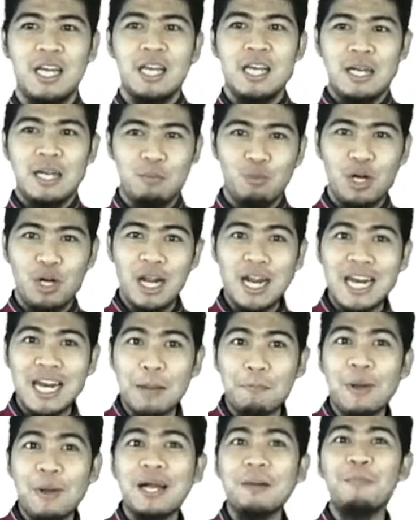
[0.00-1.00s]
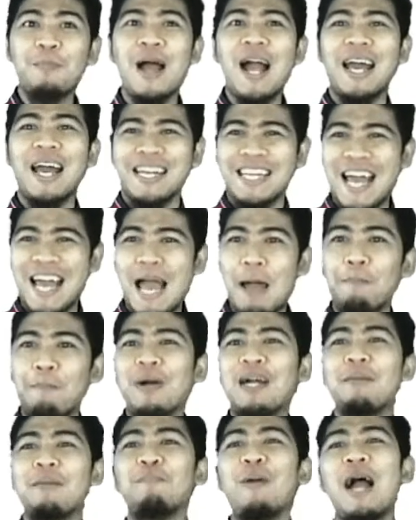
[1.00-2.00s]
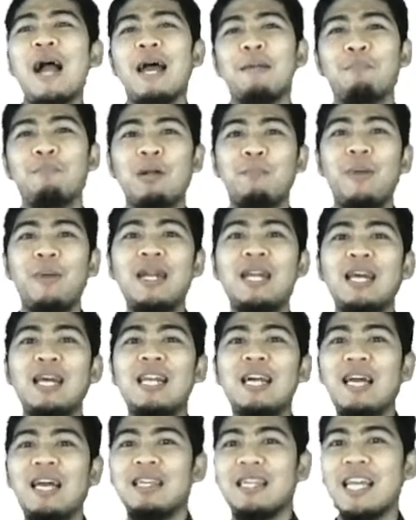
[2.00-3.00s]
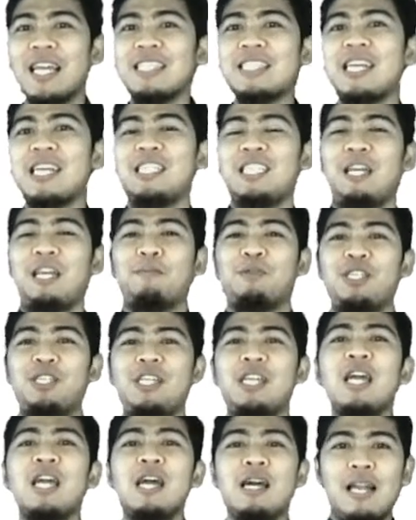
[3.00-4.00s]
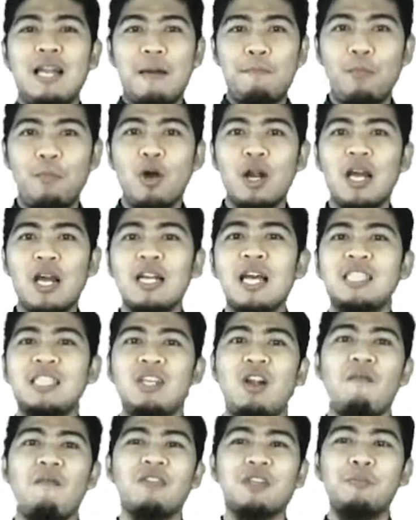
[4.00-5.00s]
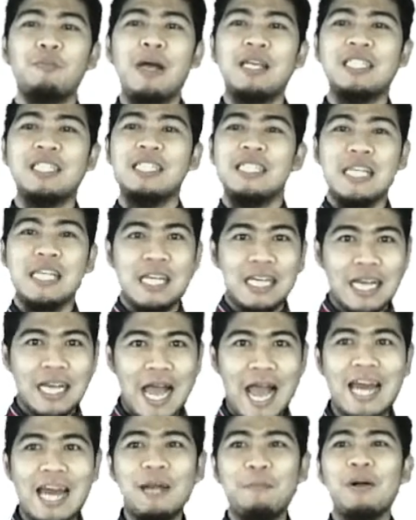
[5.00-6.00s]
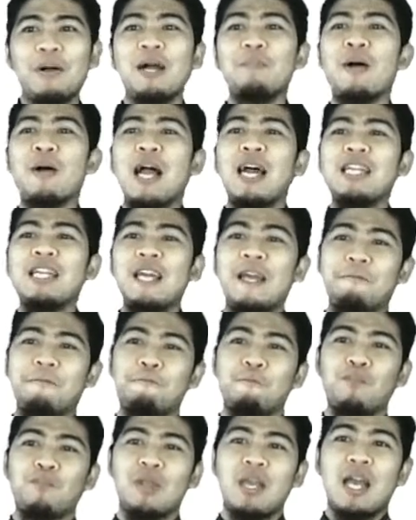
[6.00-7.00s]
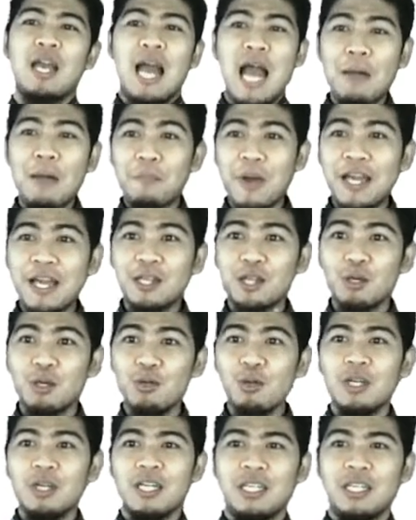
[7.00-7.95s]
Kemudian ada pengembangan. Nah, pengembangan berbeda dengan teks deskripsi, laporan hasil observasi ada pengembangannya. Apa itu?